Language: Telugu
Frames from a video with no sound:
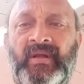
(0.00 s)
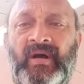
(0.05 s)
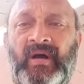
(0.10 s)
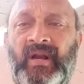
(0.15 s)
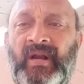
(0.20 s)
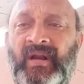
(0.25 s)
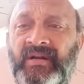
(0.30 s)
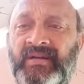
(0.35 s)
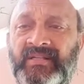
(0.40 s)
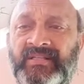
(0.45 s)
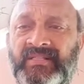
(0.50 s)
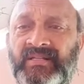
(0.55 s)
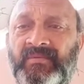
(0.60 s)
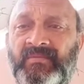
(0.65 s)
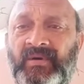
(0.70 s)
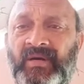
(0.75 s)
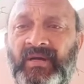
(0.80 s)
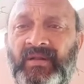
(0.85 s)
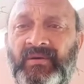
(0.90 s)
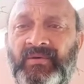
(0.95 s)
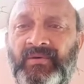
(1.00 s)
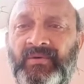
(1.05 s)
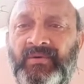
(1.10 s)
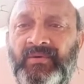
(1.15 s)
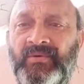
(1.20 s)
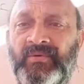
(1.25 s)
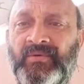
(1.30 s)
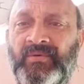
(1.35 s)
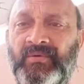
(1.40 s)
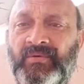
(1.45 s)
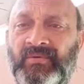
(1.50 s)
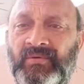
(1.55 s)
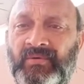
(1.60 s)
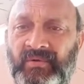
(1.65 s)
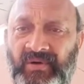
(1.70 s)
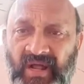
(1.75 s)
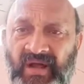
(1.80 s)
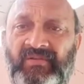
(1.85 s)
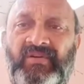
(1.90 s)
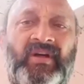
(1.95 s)
అలాంటి సినిమాలు
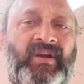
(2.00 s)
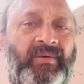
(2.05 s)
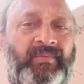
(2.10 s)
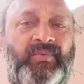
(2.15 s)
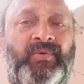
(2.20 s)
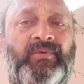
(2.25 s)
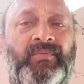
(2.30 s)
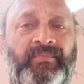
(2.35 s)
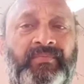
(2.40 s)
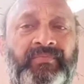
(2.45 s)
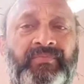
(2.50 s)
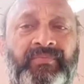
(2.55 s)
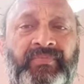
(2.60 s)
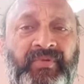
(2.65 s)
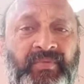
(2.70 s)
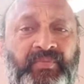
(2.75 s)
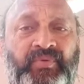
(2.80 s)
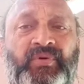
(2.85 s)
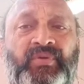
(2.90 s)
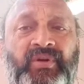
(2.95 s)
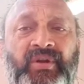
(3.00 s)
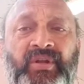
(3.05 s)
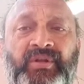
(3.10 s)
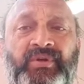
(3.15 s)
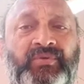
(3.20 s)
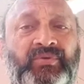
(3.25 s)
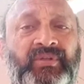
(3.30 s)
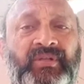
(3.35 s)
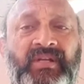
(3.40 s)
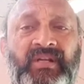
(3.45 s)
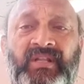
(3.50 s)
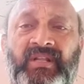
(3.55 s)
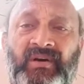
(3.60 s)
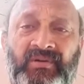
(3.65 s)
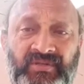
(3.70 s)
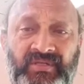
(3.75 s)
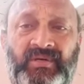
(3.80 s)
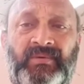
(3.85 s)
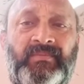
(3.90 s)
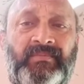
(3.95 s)
రావాలి ఇప్పుడు ఇప్పుడున్న యూత్కి ఇది
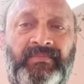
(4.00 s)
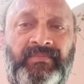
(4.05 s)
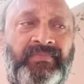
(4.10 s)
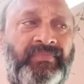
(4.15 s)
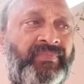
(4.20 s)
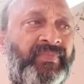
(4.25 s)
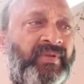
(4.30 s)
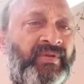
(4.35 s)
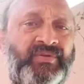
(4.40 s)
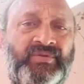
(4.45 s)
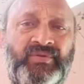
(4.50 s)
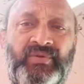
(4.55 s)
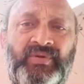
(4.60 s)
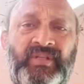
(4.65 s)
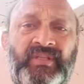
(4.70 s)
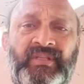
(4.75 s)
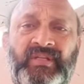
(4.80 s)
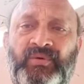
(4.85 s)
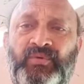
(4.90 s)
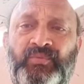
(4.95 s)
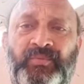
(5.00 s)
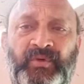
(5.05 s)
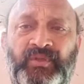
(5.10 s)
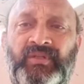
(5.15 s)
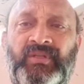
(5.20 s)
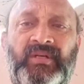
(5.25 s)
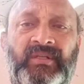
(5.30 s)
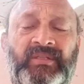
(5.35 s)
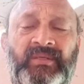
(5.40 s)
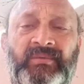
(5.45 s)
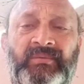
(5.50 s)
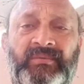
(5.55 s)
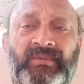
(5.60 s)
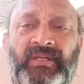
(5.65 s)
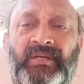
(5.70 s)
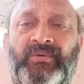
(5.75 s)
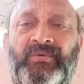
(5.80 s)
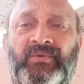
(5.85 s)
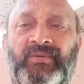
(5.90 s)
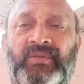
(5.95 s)
అవసరం సో ఇంత ఉపద్ఘాతం
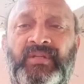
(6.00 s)
ఉండాలి